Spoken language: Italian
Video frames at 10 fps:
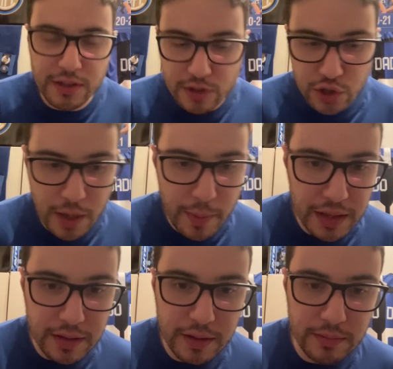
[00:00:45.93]

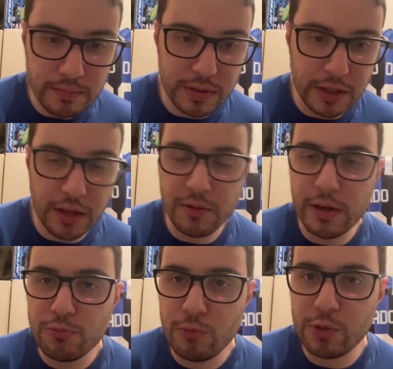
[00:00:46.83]
sinceramente. È stata una,
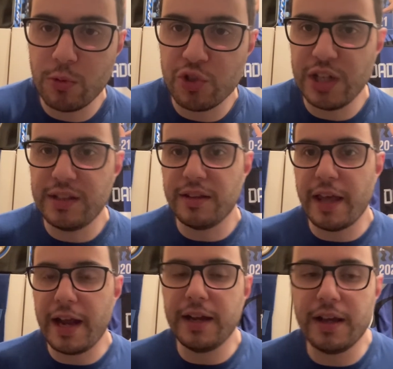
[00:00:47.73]
una sua scelta
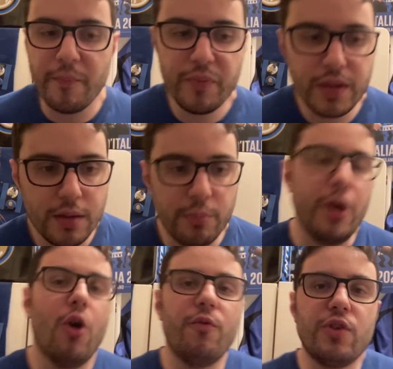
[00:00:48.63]
tecnica. Poi
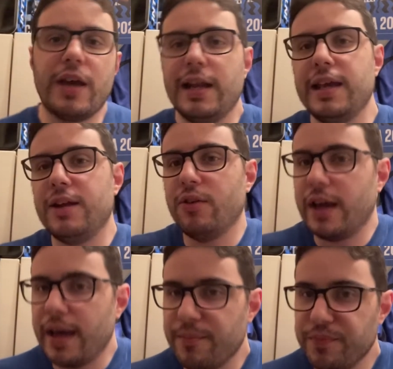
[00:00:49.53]
è ovvio che lì non è
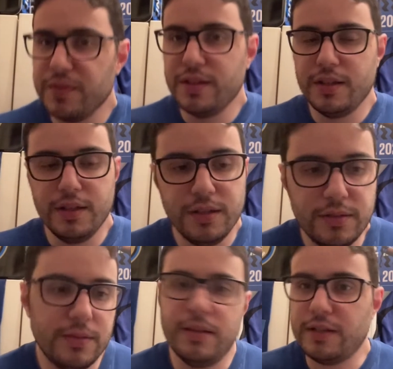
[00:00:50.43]
che è
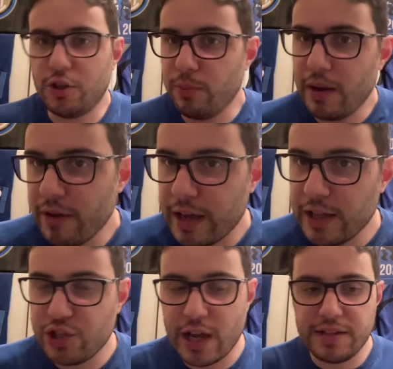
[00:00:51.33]
stato bravo anche il
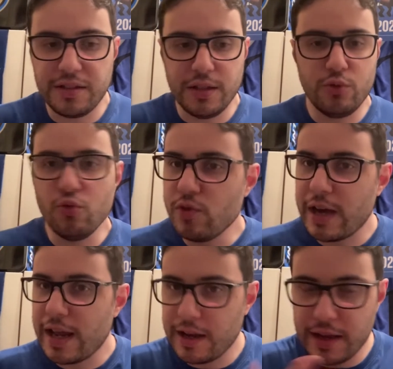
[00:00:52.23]
Chelsea,
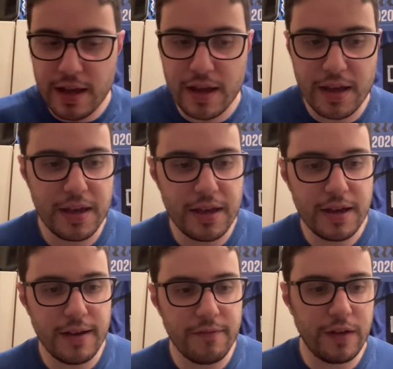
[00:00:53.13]
Tuchel lì
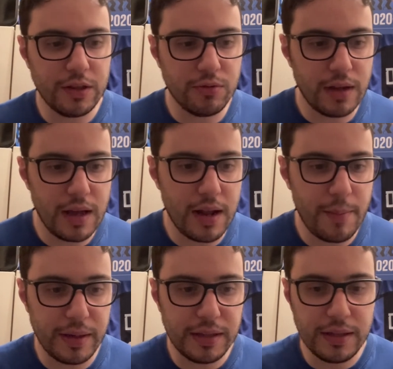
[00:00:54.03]
ha fatto una
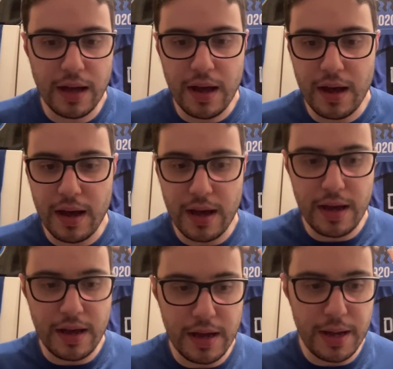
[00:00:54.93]

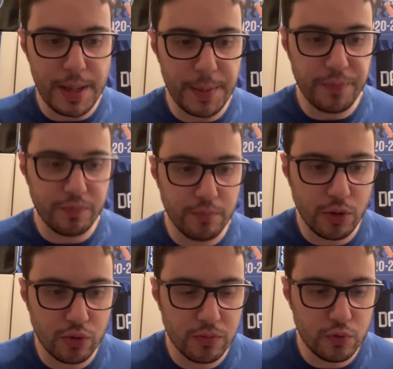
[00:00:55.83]
partita mm,
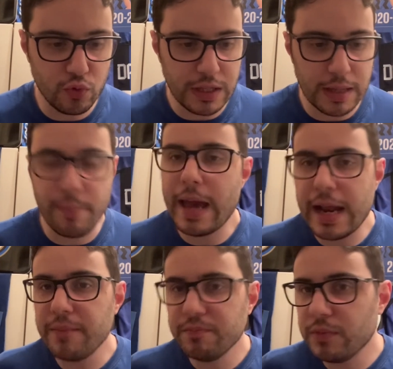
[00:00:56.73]
studiata
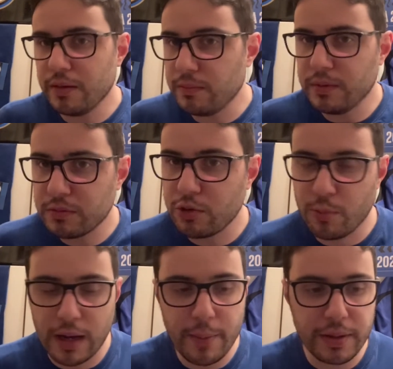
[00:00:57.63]
bene, Ha fatto
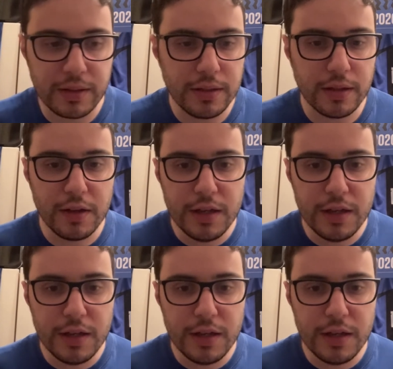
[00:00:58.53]
bene la partita,